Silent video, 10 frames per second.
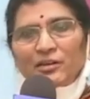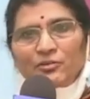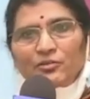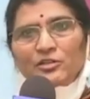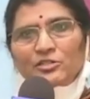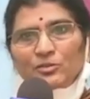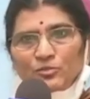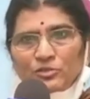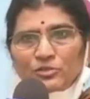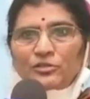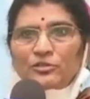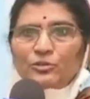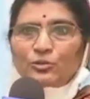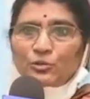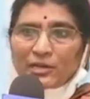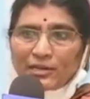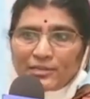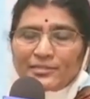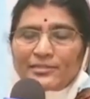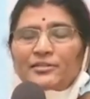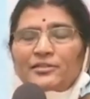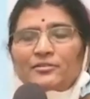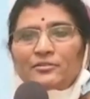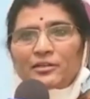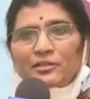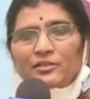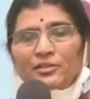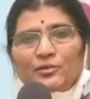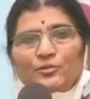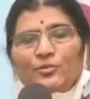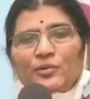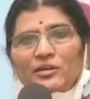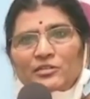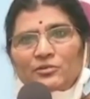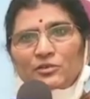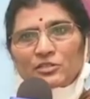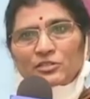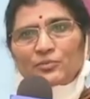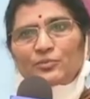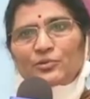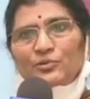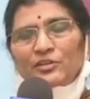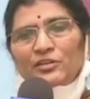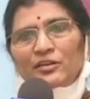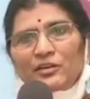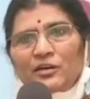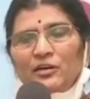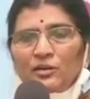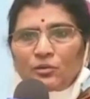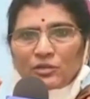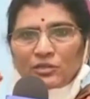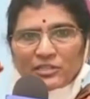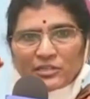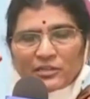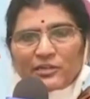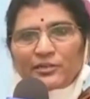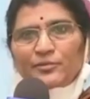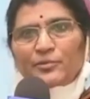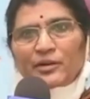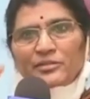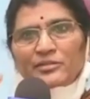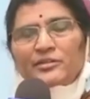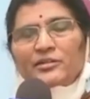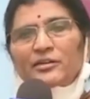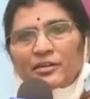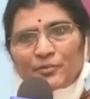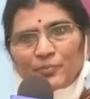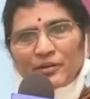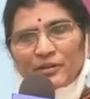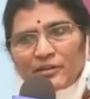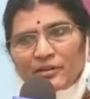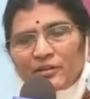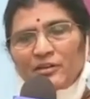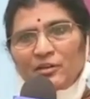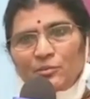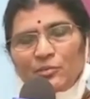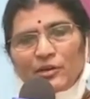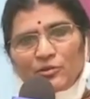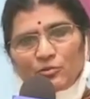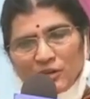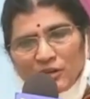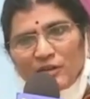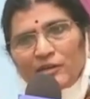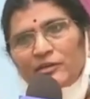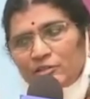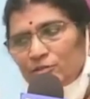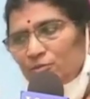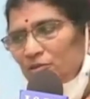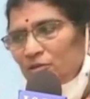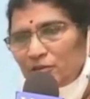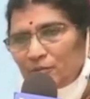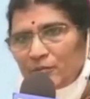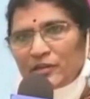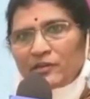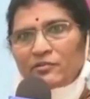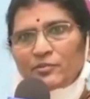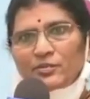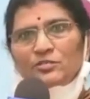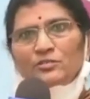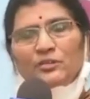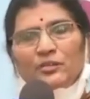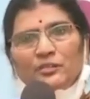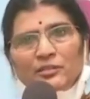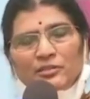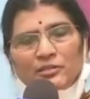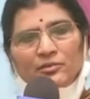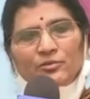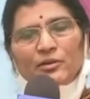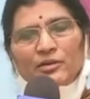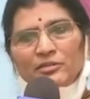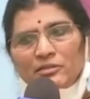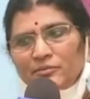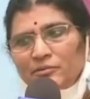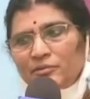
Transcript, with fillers: అందువల్ల సంస్కృతంతో కలిసిన తరువాత తెలుగు భాష ఒక సమృద్ధిగా ఒక చక్కటి భాషగా ఏర్పడింది మీకు ఉదాహరణ చెప్తున్నా ఇప్పుడు ఈ విమర్శకులంతా తెలుగు భాష